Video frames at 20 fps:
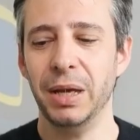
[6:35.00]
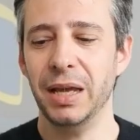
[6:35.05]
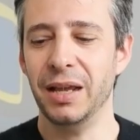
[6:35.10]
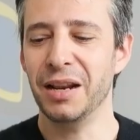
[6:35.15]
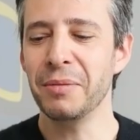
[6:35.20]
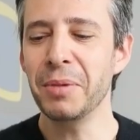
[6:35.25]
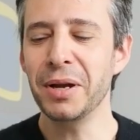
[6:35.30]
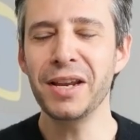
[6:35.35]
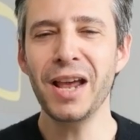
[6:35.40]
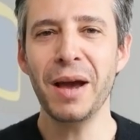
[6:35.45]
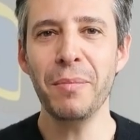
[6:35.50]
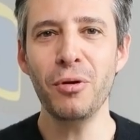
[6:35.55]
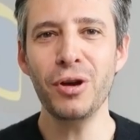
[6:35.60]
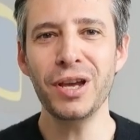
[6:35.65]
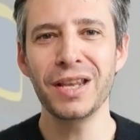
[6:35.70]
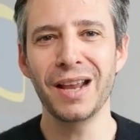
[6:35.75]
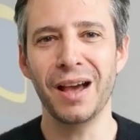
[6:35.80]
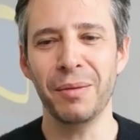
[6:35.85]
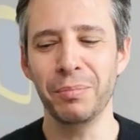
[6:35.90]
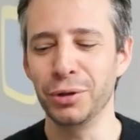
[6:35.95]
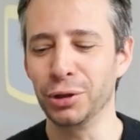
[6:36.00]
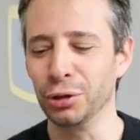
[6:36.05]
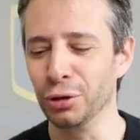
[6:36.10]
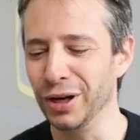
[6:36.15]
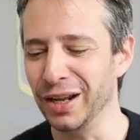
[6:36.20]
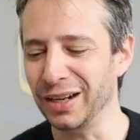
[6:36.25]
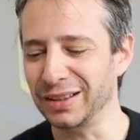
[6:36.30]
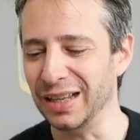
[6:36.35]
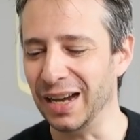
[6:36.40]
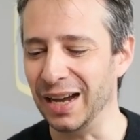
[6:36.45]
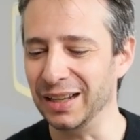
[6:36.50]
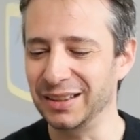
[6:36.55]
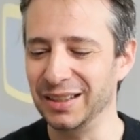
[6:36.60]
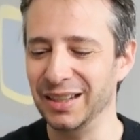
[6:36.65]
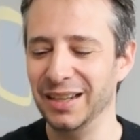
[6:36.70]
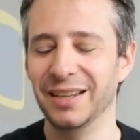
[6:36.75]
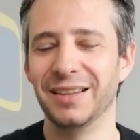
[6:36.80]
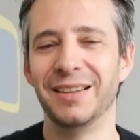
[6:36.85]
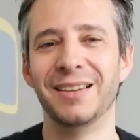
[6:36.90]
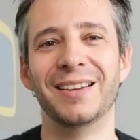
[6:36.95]
beh rimaniamo in ambito
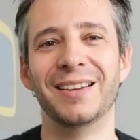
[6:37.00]
nerdate